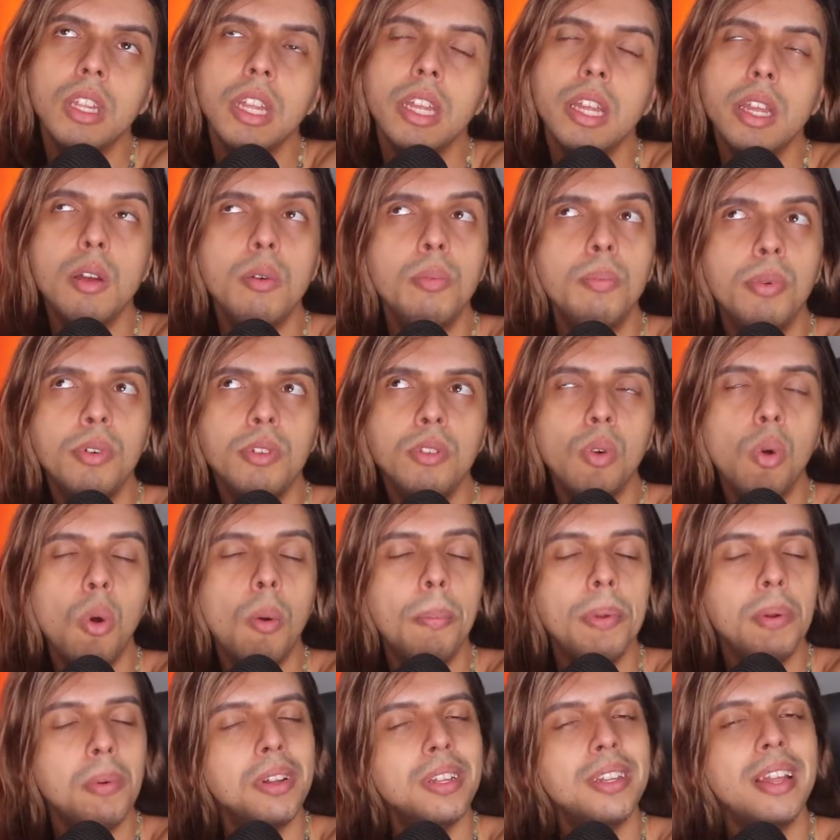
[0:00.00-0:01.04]
eu, depois eu
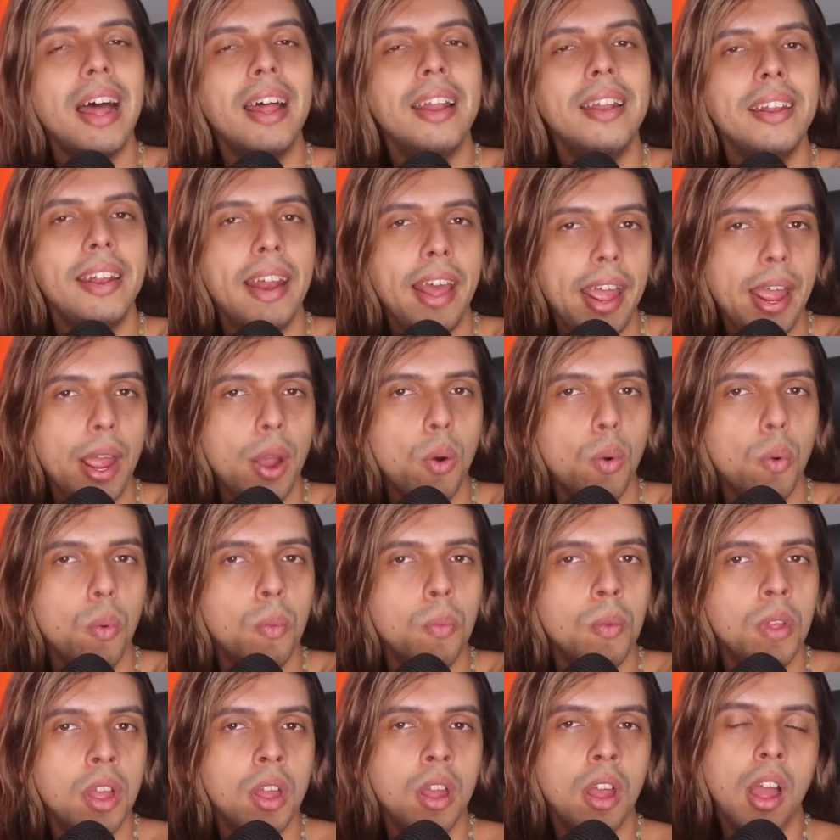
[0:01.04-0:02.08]
comprei uma da Nel
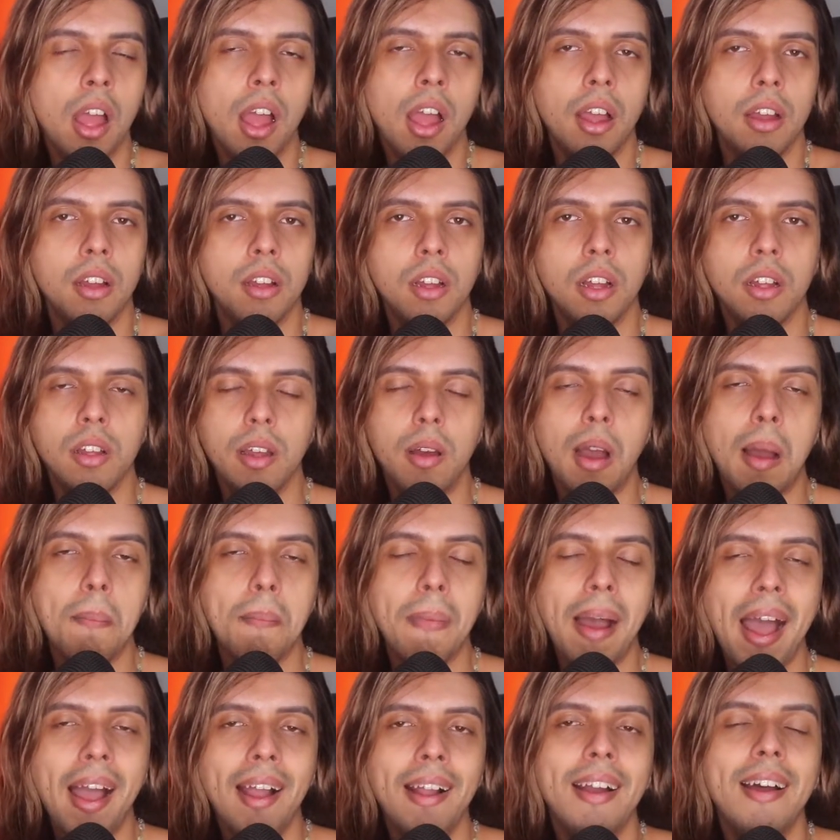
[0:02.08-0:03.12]
a
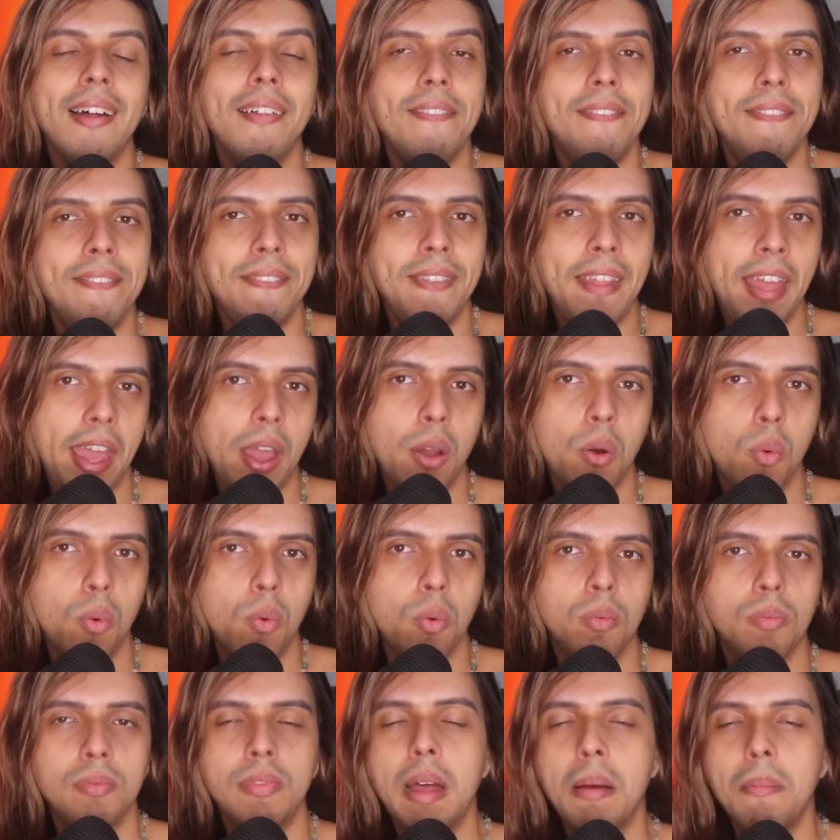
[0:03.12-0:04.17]
marca Neo
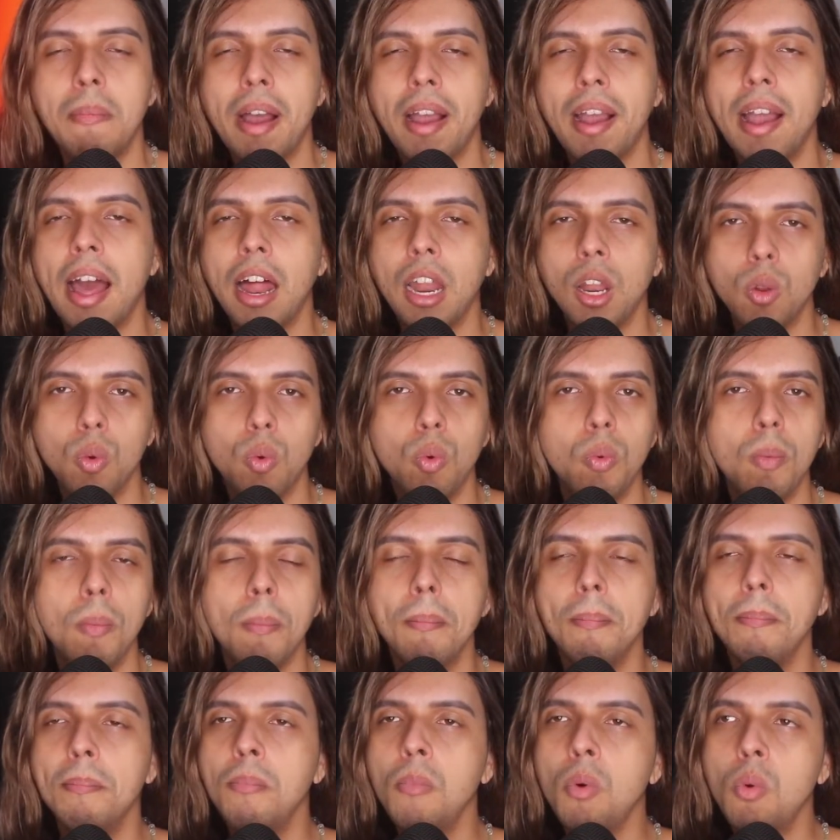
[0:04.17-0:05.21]
na Magalu,
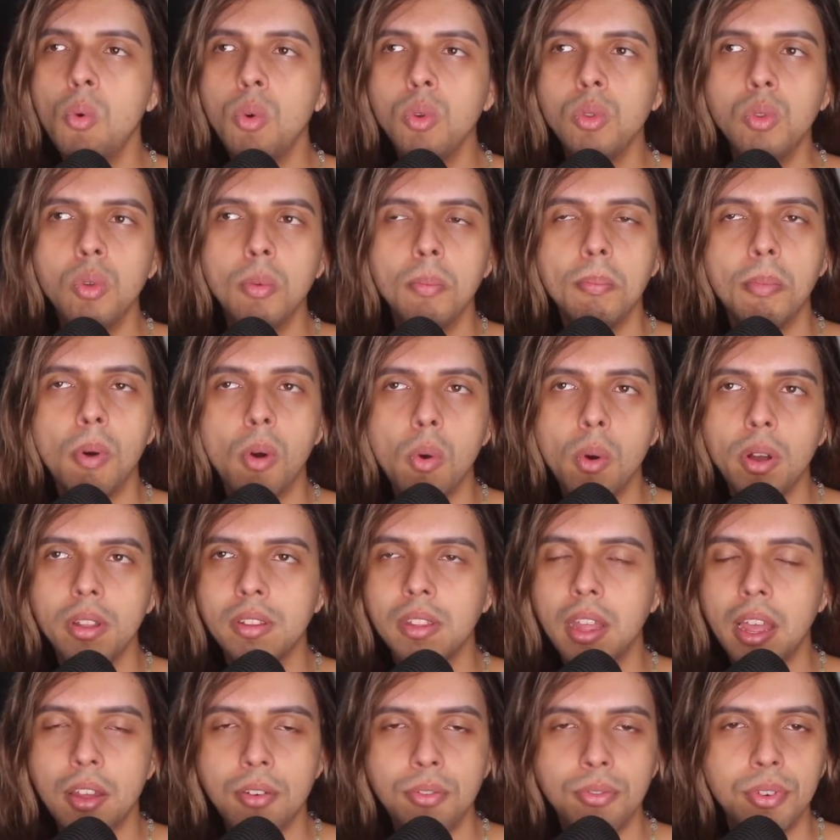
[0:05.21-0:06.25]
muito boa
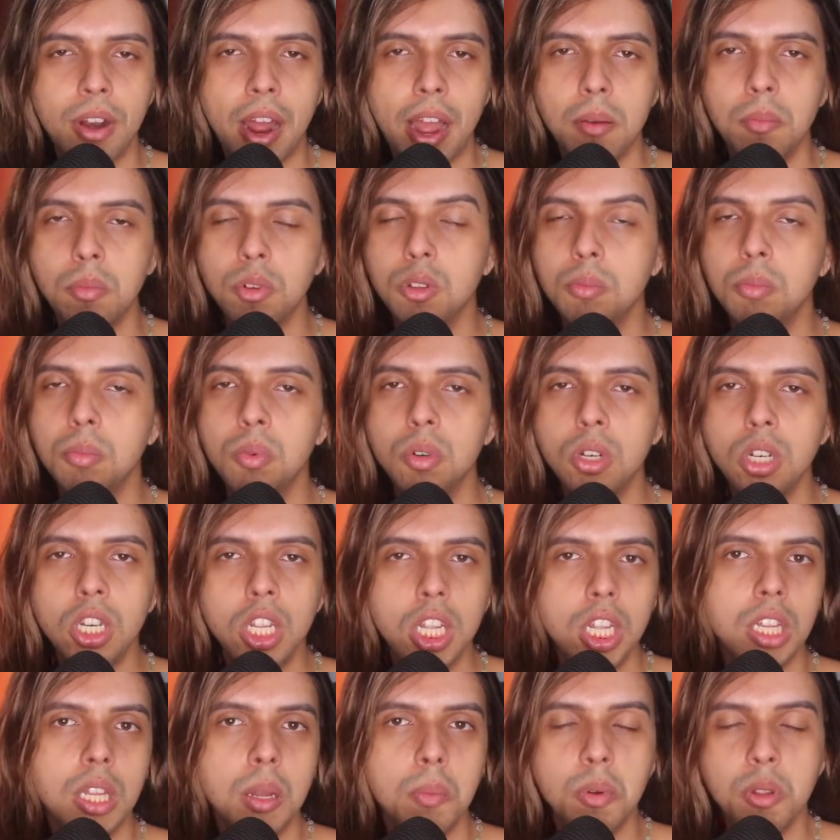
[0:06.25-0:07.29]
essa fi muito
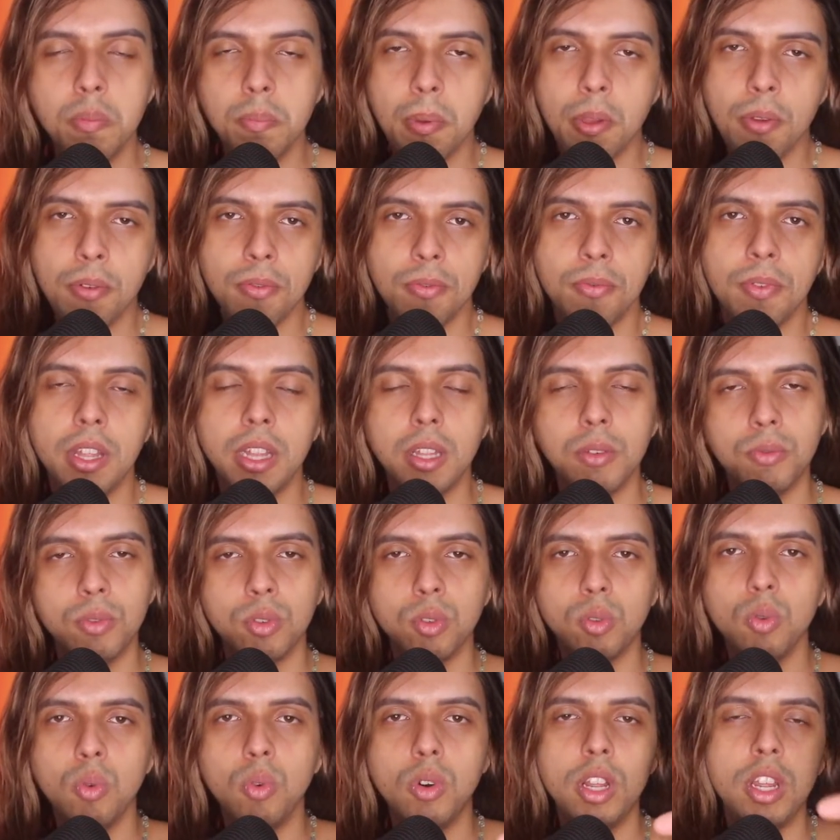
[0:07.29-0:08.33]
bonita, muito perfeita,
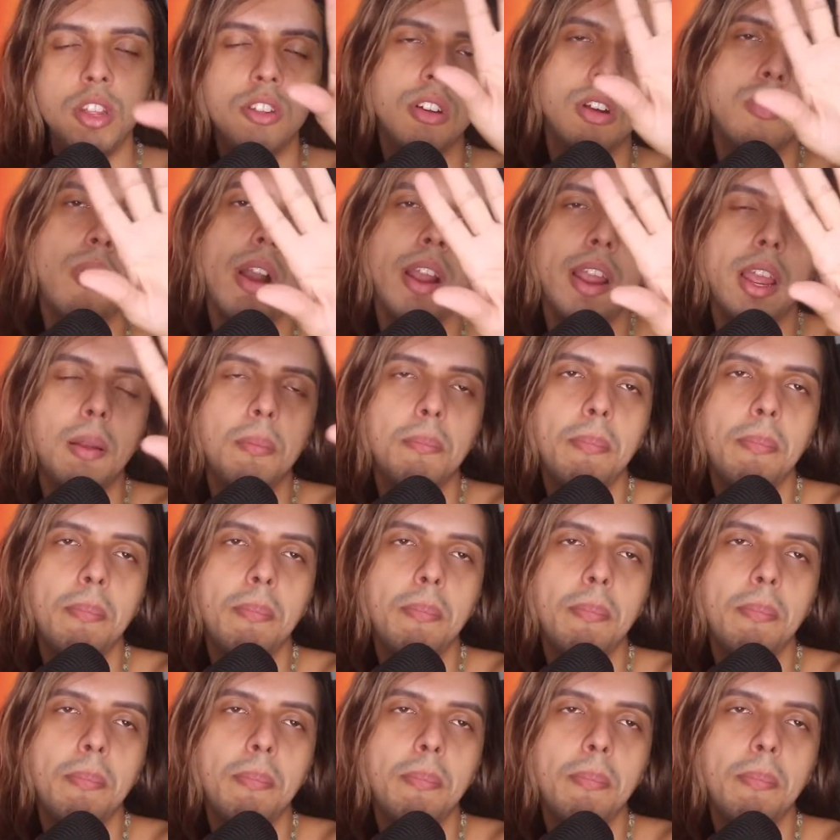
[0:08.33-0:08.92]
futurística, com aquele